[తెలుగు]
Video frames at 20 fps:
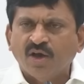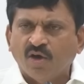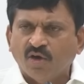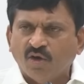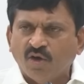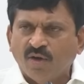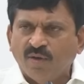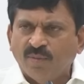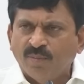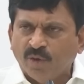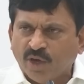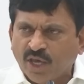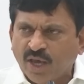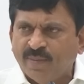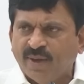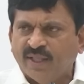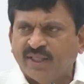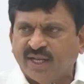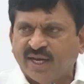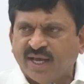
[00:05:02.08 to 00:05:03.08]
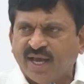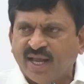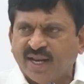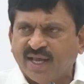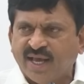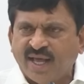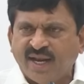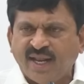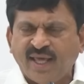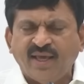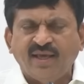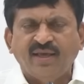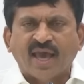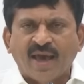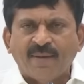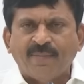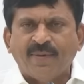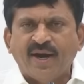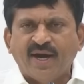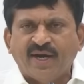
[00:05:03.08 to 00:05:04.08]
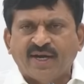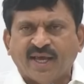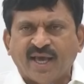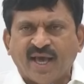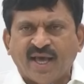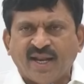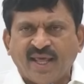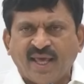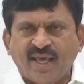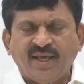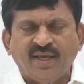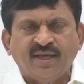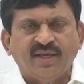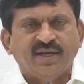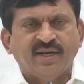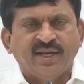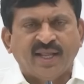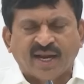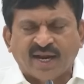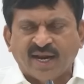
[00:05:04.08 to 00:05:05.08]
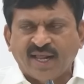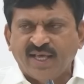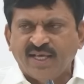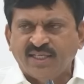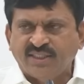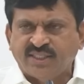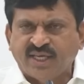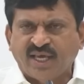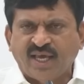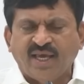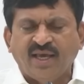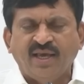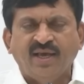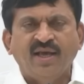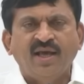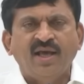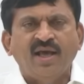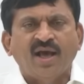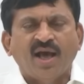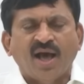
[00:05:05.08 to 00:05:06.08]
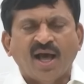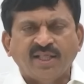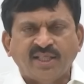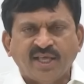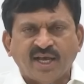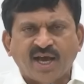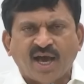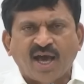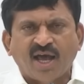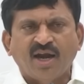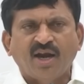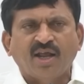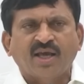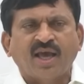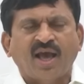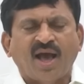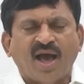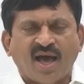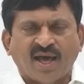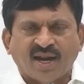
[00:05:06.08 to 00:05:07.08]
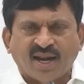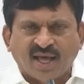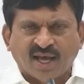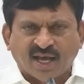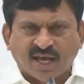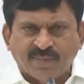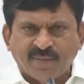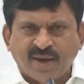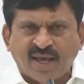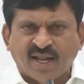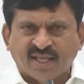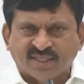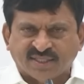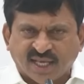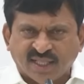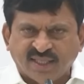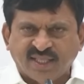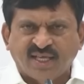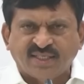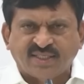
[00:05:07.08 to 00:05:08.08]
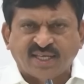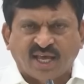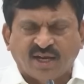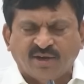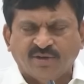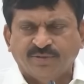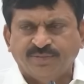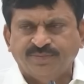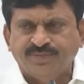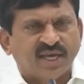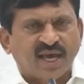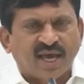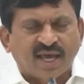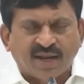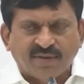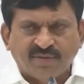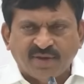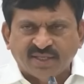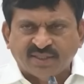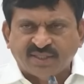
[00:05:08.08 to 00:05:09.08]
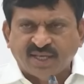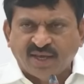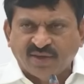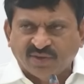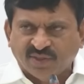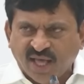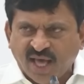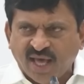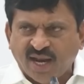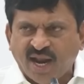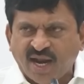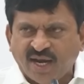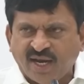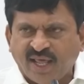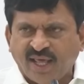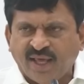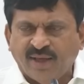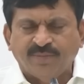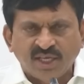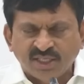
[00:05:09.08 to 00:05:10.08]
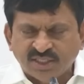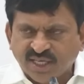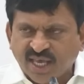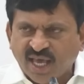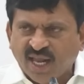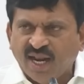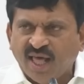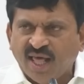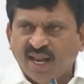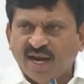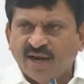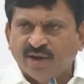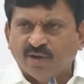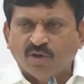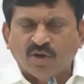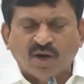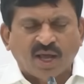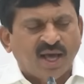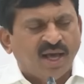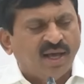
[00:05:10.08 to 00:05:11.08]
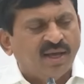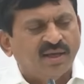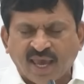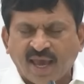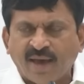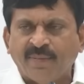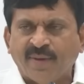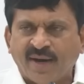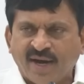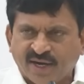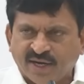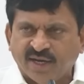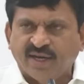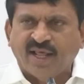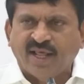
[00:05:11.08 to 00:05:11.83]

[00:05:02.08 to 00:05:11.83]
గౌరవ ముఖ్యమంత్రి గారు గాని కేబినెట్ గాని నిర్ణయించి అధికారులకి ఆ రకమైన సందేశాలు చేరవేసే విధానాన్ని తీసుకెళ్లాలని కూడా కేబినెట్